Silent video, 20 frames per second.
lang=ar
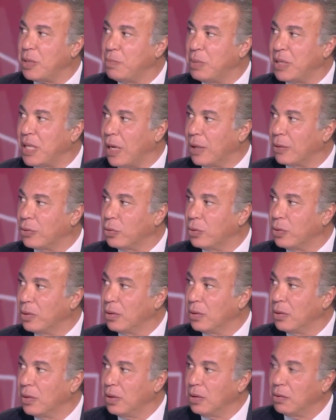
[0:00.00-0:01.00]
بتاعته ما
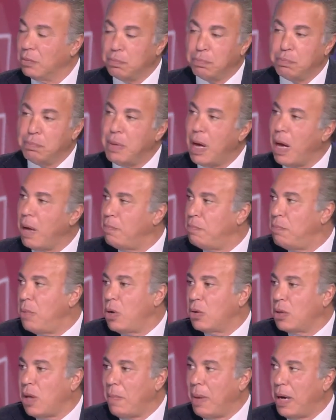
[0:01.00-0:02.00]
بيفرقلوش بقى نتائج ما
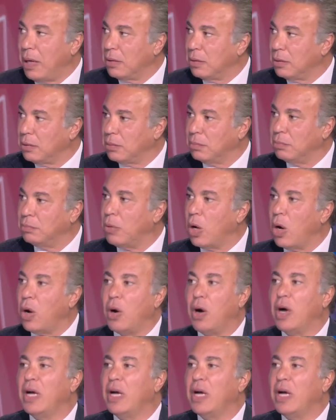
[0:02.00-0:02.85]
طبعا خلاص انا شبعت انا